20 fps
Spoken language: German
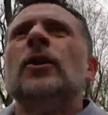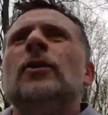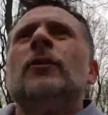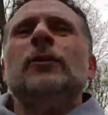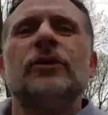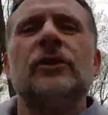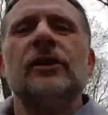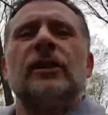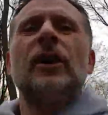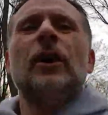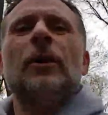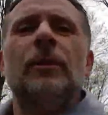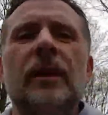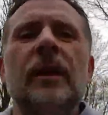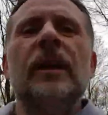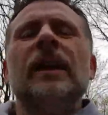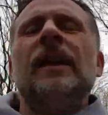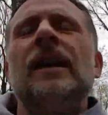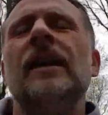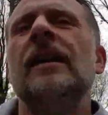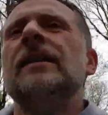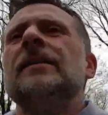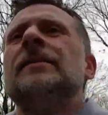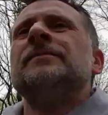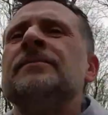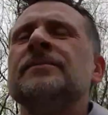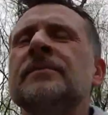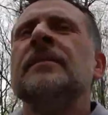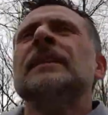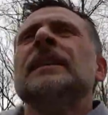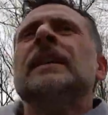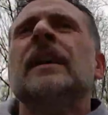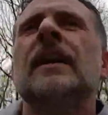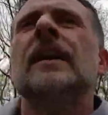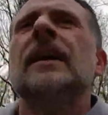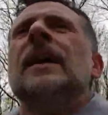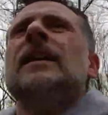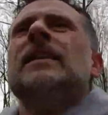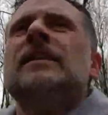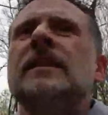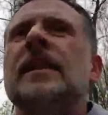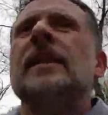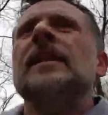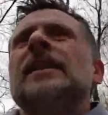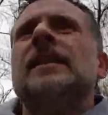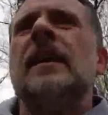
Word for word: Wo ich genau bin, erzähle